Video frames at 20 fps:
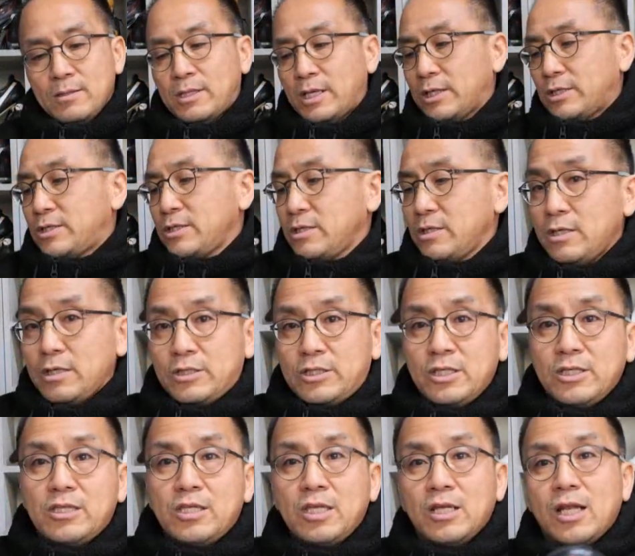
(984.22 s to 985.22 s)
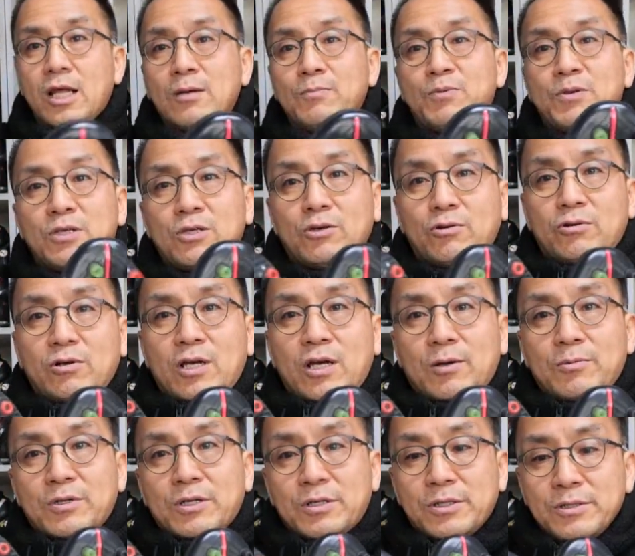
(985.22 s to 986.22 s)
대신 이 GT랑 비교를
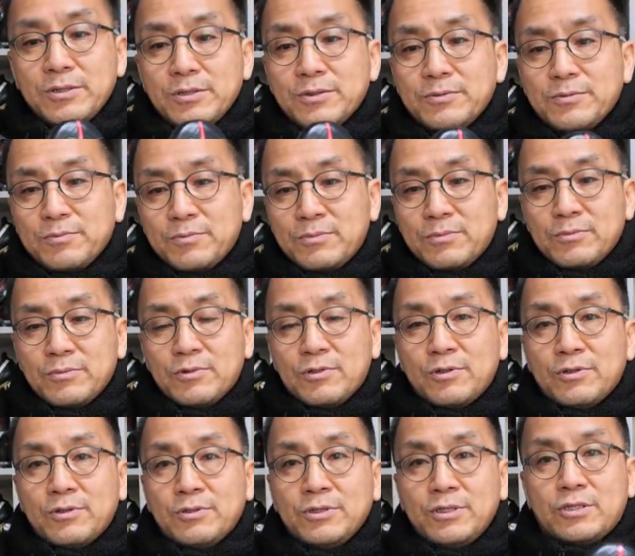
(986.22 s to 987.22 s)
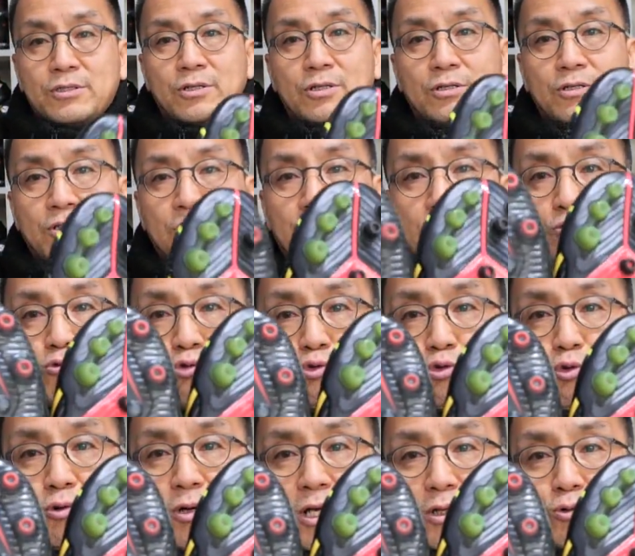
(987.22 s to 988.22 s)
하면 뭐 이 스터드의
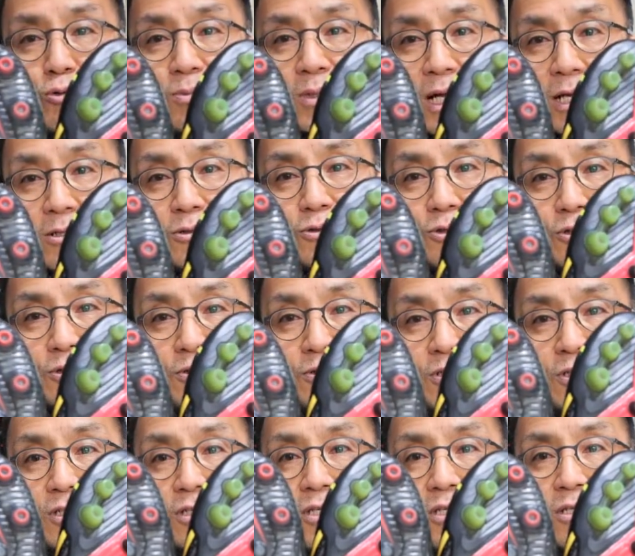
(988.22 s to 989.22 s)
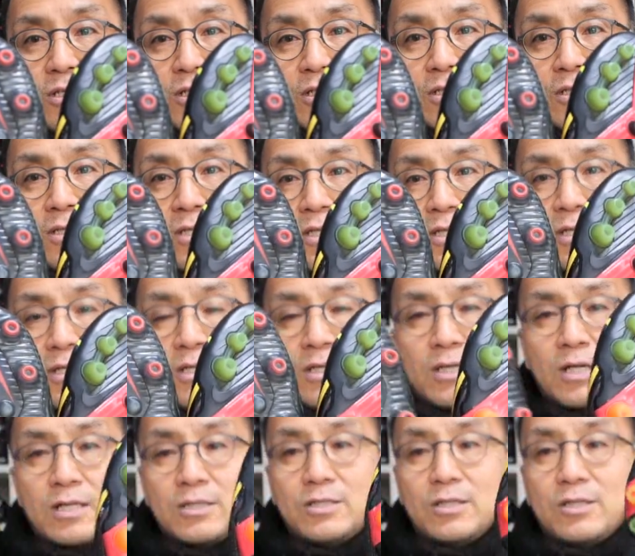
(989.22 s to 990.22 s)
구조가 좀 다르죠. GT는
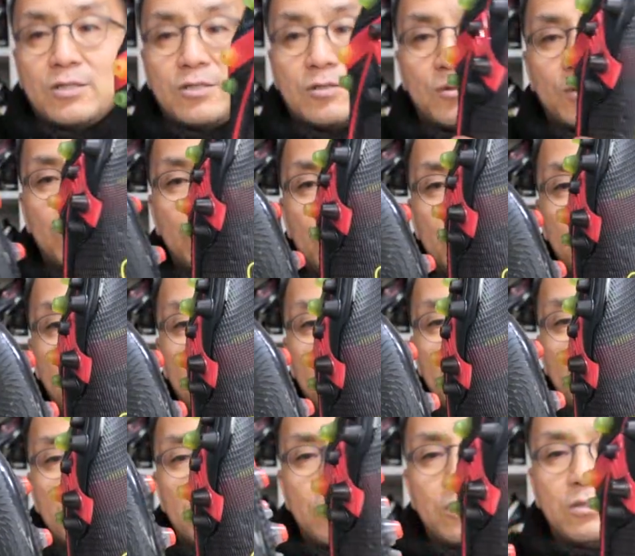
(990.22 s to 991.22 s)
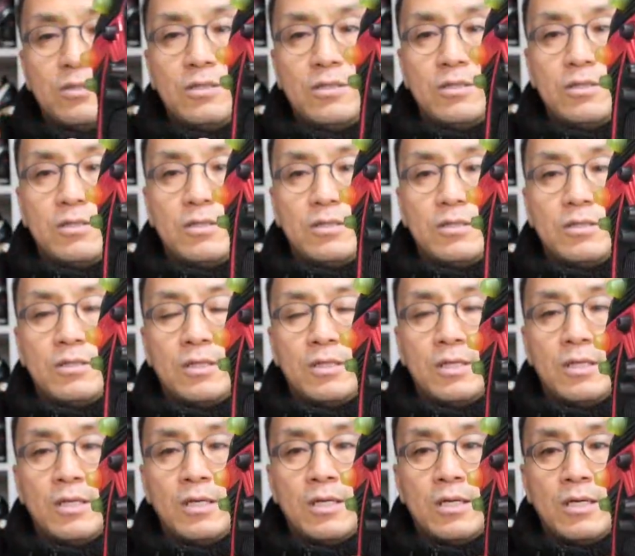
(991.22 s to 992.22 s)
아시겠지만 여기에 있는 이
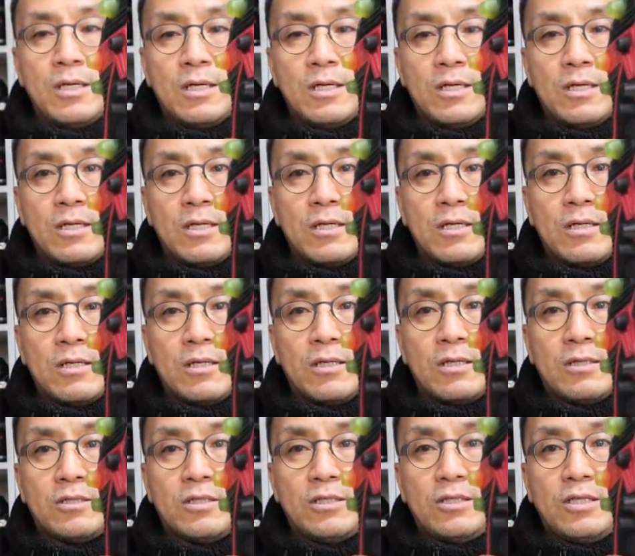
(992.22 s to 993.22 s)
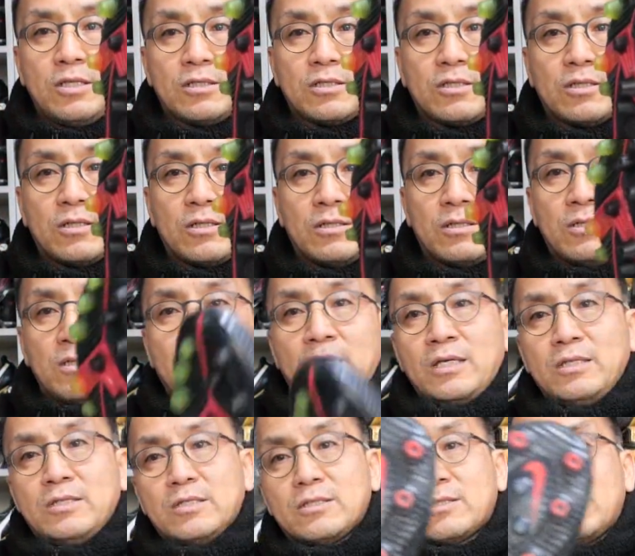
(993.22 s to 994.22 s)
예, GT 스터 어,
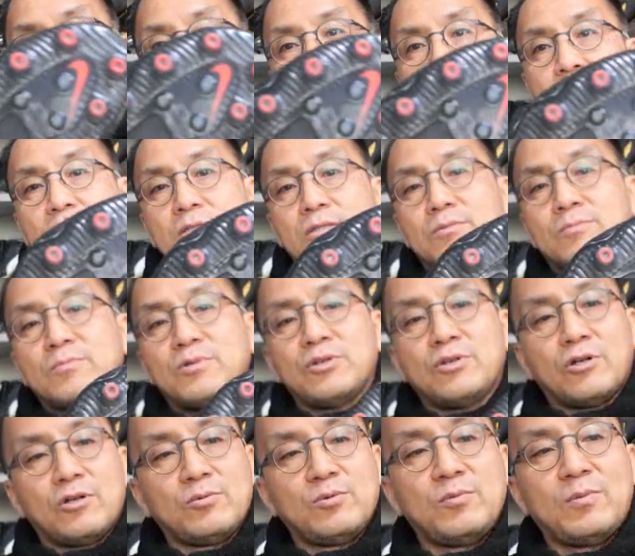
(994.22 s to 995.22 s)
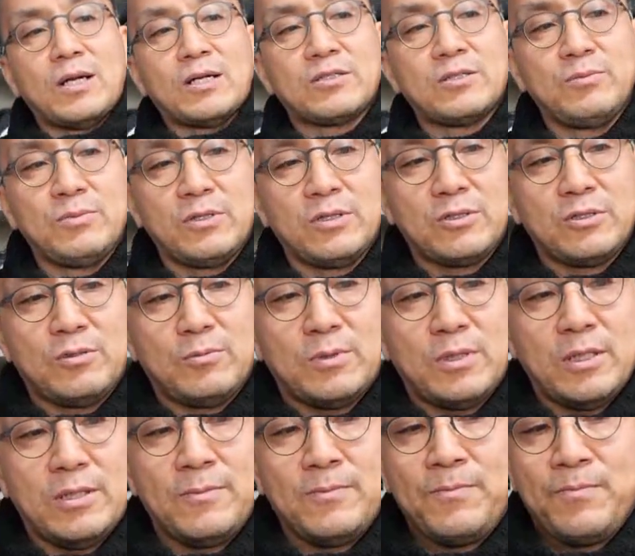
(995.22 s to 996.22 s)
에이지 스터드는 뭐 여러 번
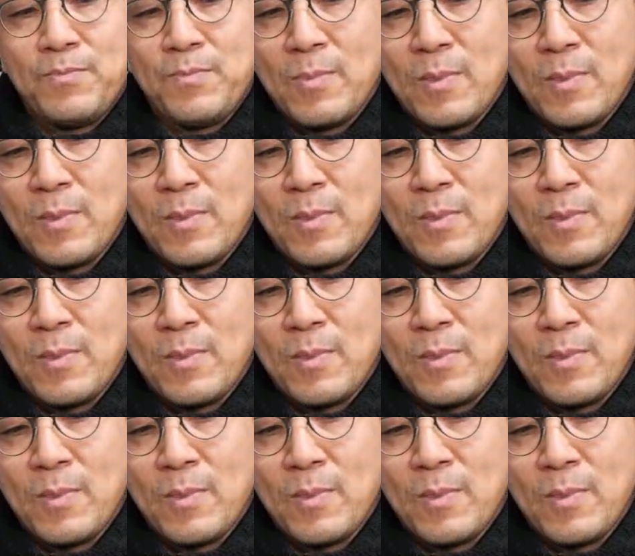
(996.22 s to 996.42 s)
말씀드렸지만